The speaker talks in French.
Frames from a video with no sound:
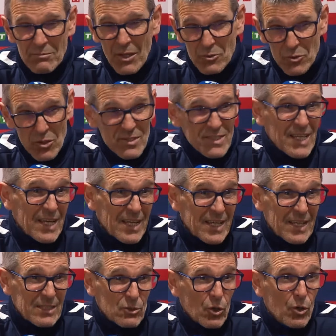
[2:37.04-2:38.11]
dans un
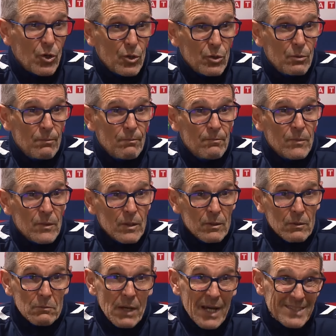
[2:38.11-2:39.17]
5-4-1
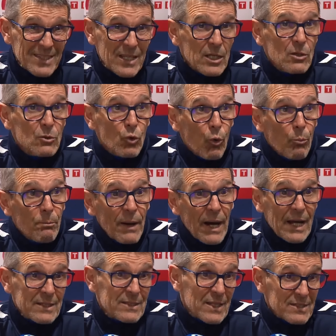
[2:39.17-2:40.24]
assez
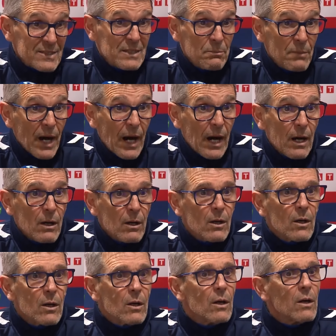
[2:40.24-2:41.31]
compact, assez bas,
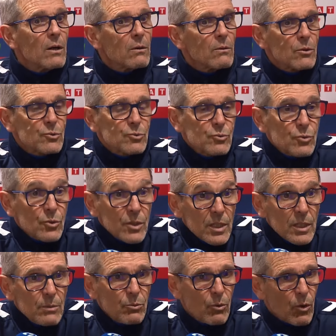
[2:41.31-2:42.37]
tu te
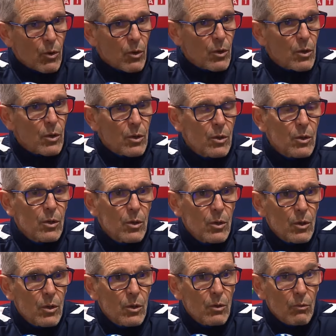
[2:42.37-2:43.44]
dis, bon,
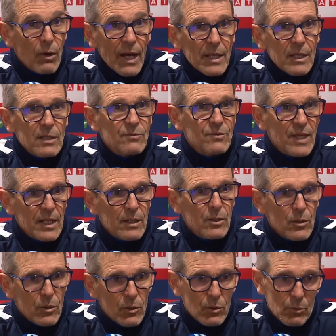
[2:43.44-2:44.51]
euh, ouais, ils viennent
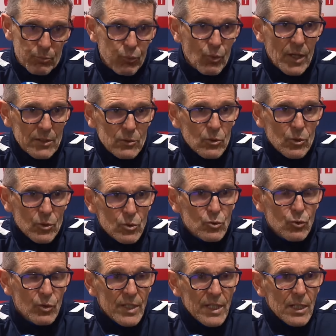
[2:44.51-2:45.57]
euh, pour être
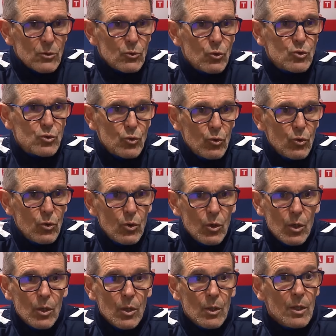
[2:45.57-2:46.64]
solides,
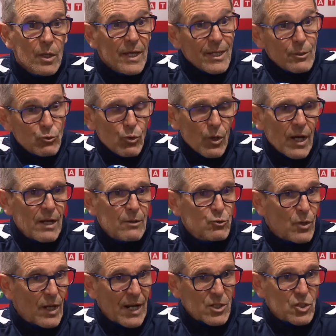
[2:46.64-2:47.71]
costauds, et tu as,
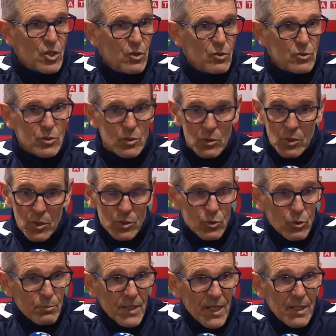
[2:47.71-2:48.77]
tu as la chance
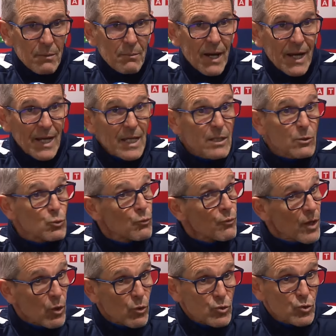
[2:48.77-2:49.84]
de bien démarrer,
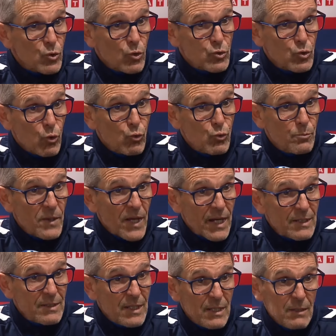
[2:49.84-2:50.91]
d'ouvrir le score sur coup de pied
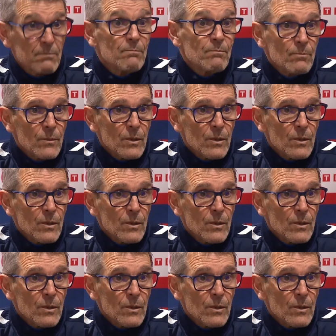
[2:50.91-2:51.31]
arrêté,